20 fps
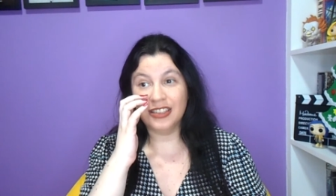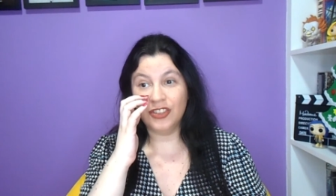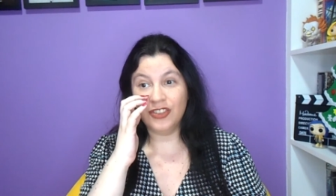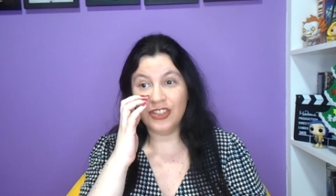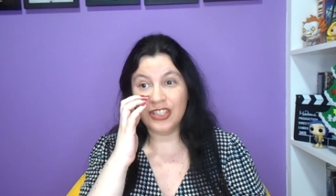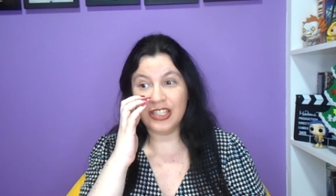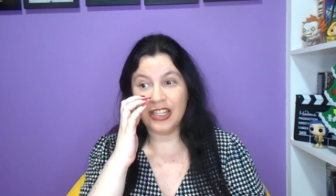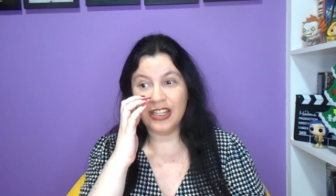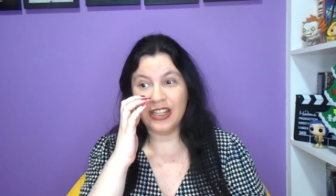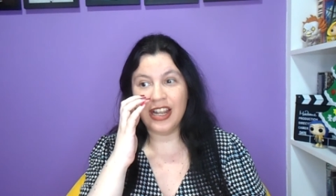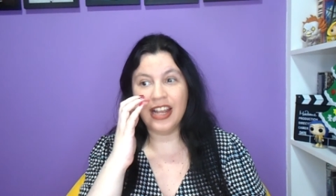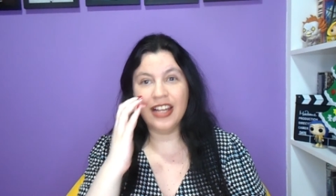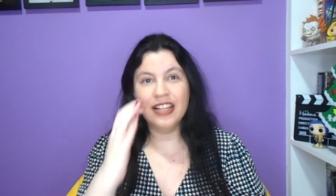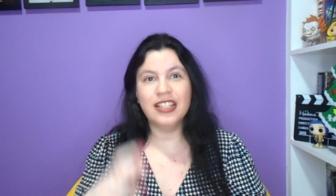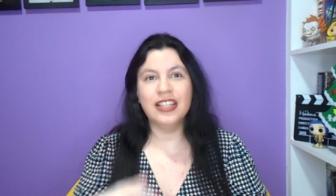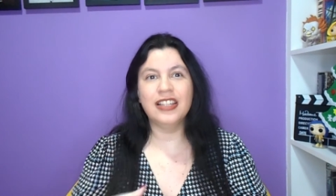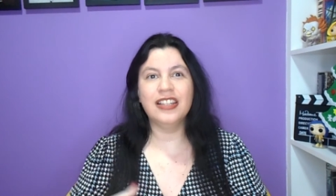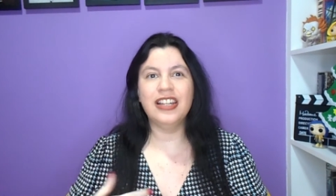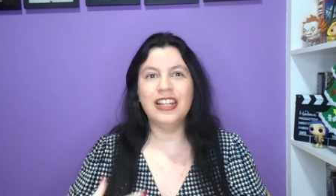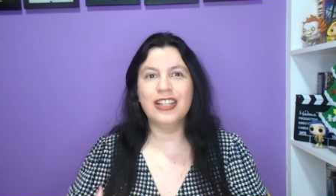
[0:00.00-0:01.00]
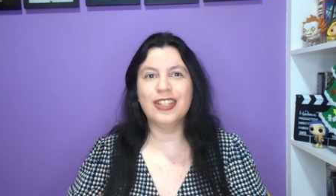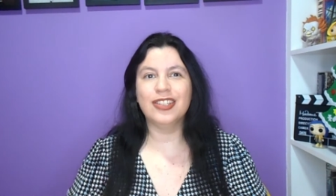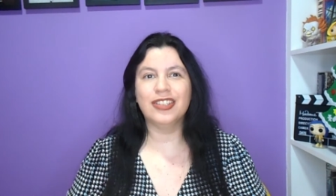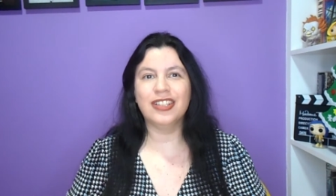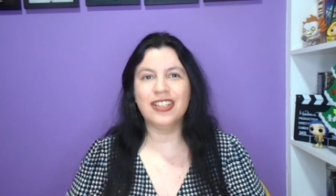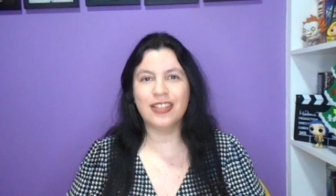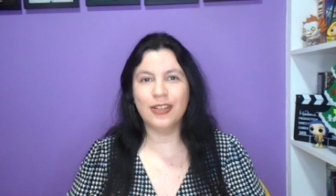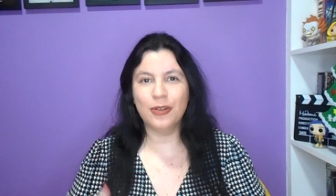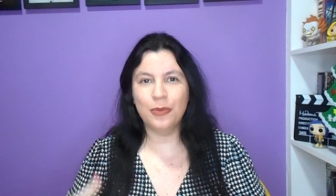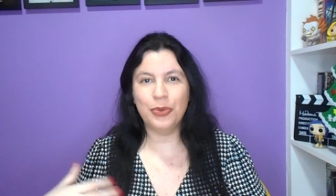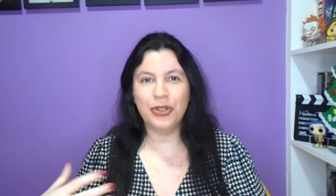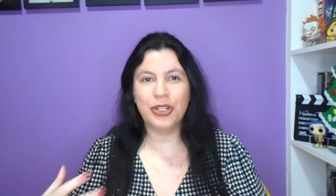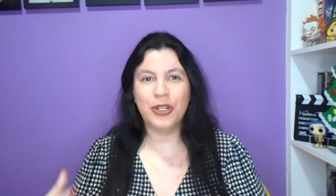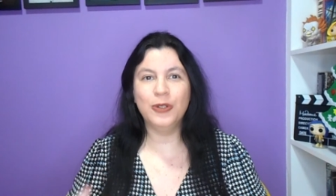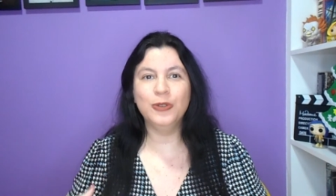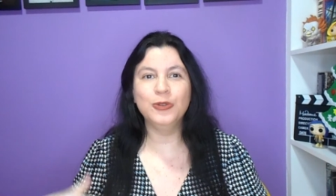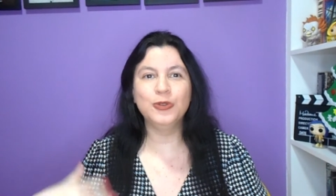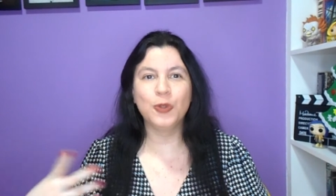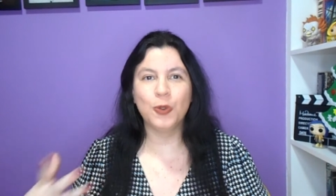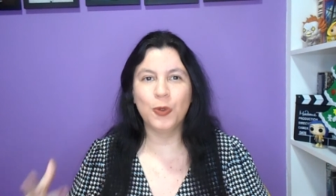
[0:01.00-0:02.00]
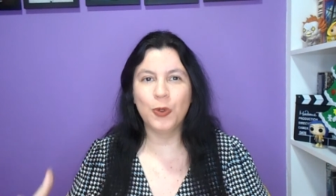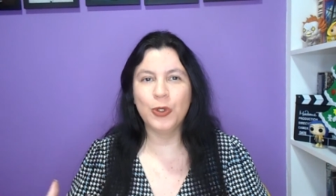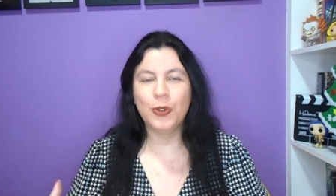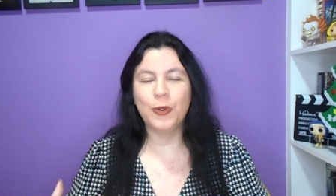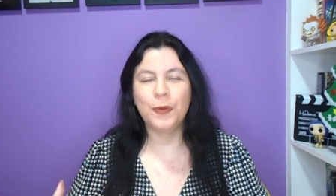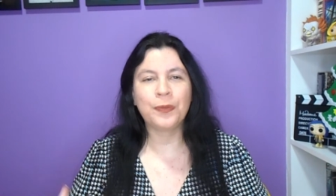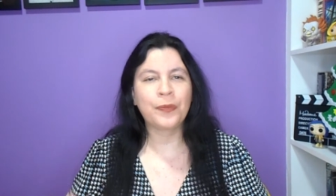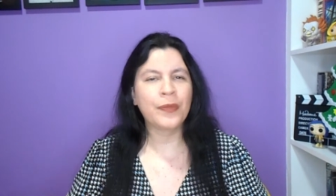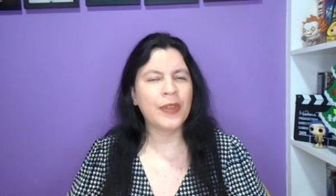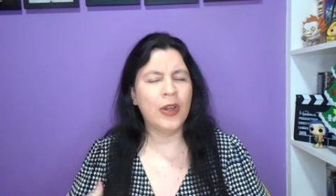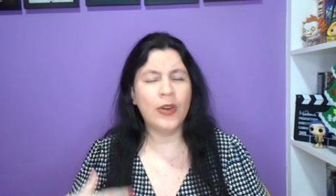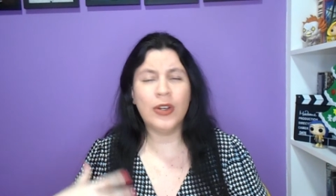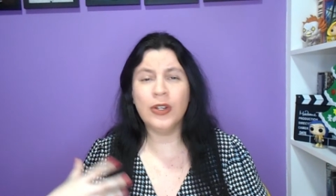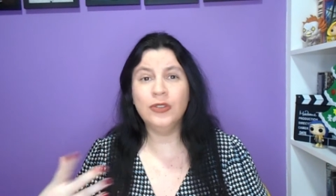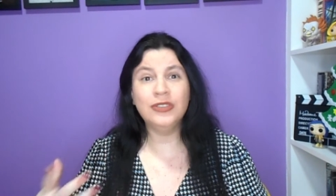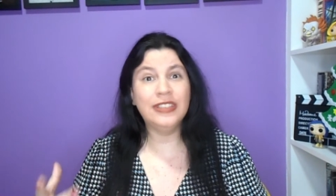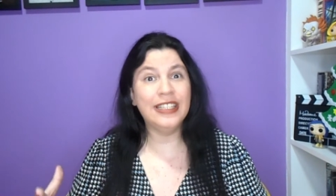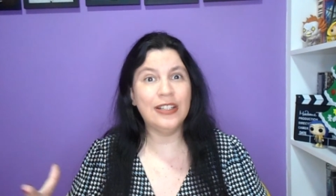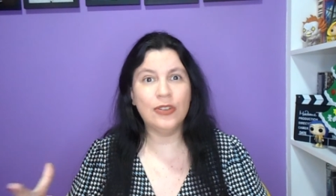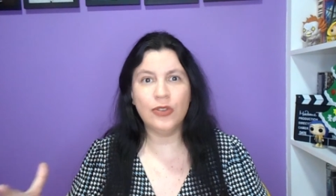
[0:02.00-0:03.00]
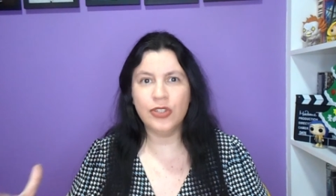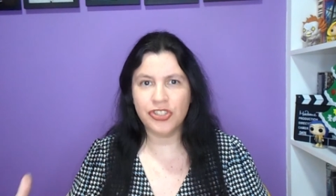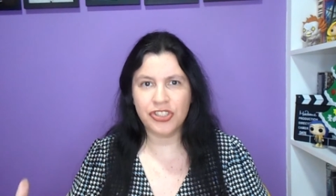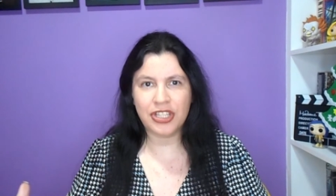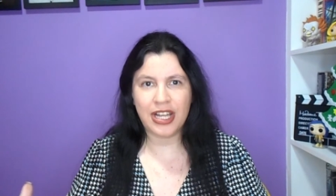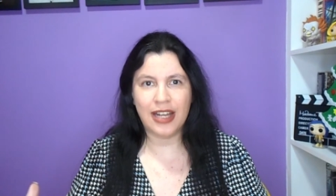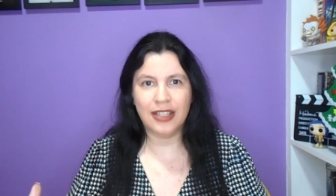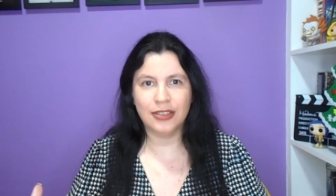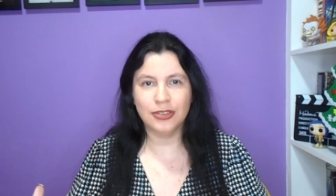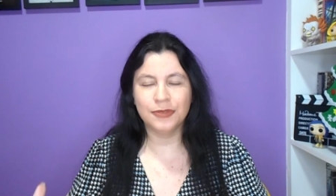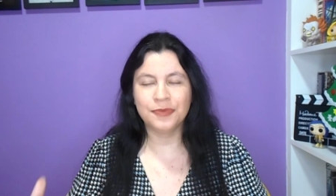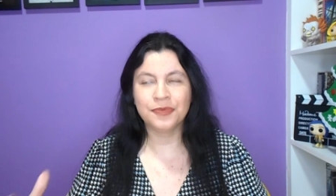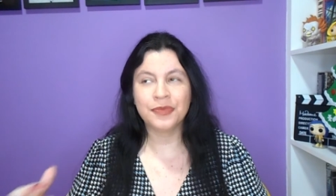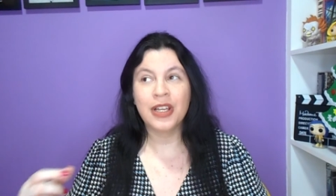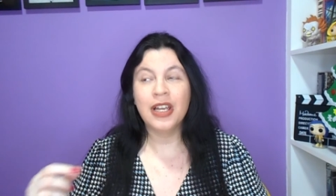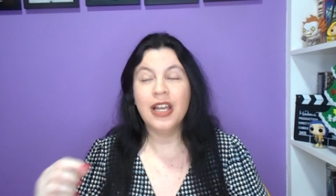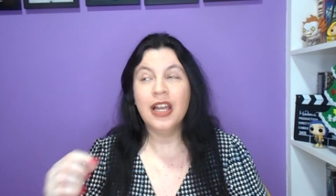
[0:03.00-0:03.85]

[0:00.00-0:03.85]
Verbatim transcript: Então assim, esse início tá sendo um pouquinho duro, não que eu não tenha gostado.